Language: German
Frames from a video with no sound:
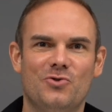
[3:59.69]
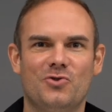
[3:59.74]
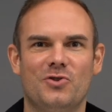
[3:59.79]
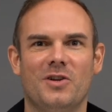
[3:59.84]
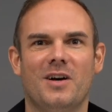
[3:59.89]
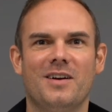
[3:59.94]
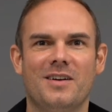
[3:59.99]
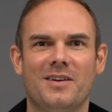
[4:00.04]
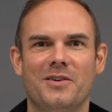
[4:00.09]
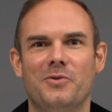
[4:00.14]

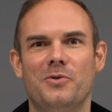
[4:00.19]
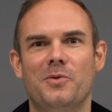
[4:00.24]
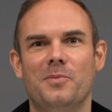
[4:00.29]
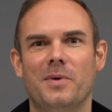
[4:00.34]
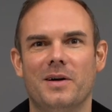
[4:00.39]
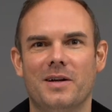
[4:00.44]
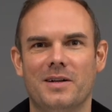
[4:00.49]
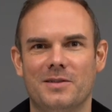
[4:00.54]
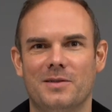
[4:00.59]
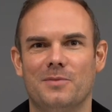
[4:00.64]
starker
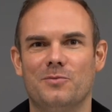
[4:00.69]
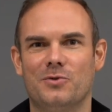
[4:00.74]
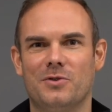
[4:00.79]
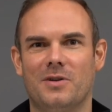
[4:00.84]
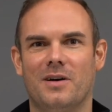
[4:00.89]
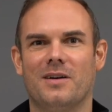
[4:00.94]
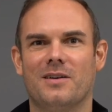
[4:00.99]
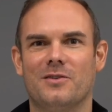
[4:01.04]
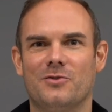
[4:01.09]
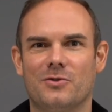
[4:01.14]
Ölmangel zum
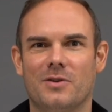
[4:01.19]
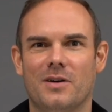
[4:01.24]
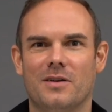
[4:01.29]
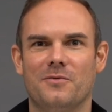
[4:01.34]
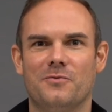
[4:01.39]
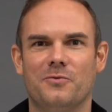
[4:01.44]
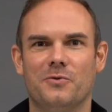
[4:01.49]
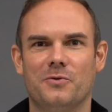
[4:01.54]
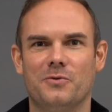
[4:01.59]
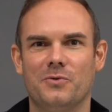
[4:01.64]
starken
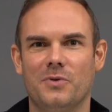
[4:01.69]
Schaden führt.